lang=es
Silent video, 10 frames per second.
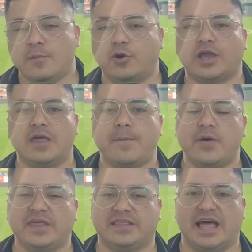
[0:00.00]
Porque
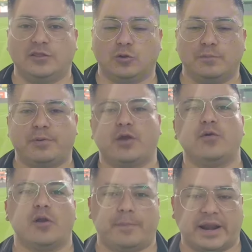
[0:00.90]
después de tanto y
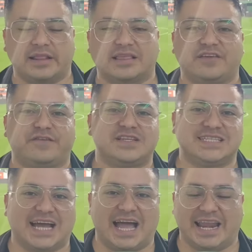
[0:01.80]
previo al parate,
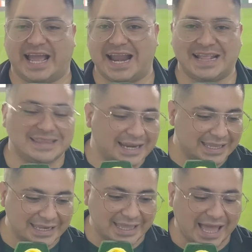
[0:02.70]
defensa gana. Gana en
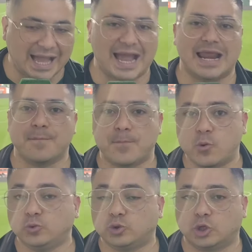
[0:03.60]
tranquilidad, gana en
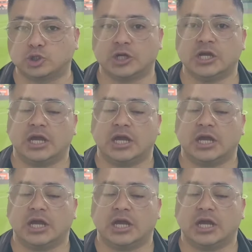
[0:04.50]
puntos.